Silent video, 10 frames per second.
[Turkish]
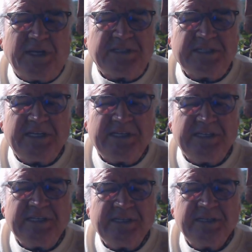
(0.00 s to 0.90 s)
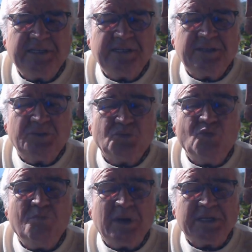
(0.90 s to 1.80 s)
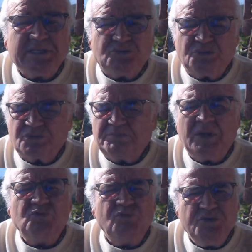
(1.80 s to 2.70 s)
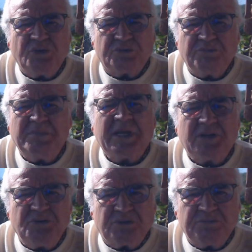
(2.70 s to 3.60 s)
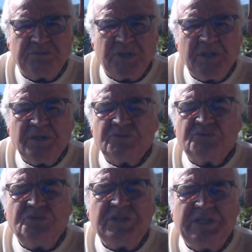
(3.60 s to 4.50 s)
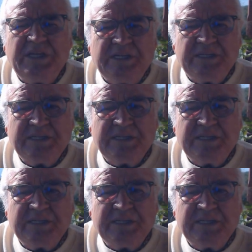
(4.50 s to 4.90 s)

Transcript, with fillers: geçeceğini ummak istiyoruz. Ben umuyorum, bekliyorum. Türkiye'nin